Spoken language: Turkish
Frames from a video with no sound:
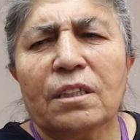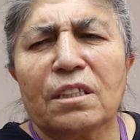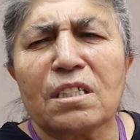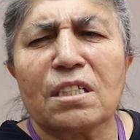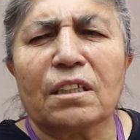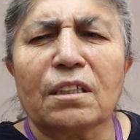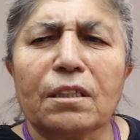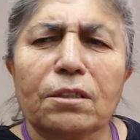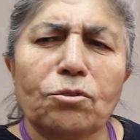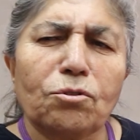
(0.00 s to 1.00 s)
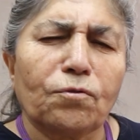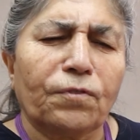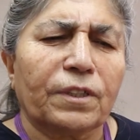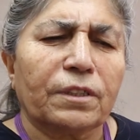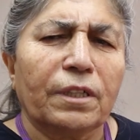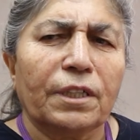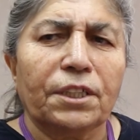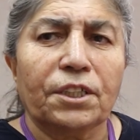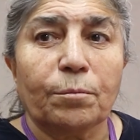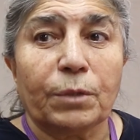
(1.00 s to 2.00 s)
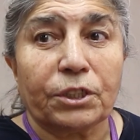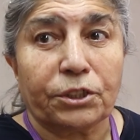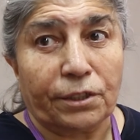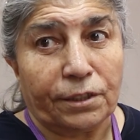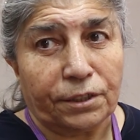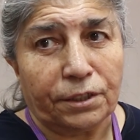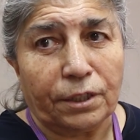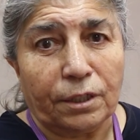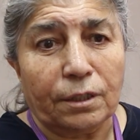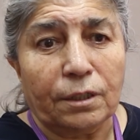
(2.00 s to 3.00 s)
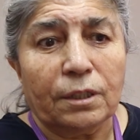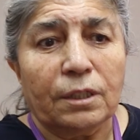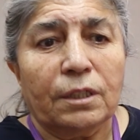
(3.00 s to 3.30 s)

insanların yüz ifadelerine, bakışlarına,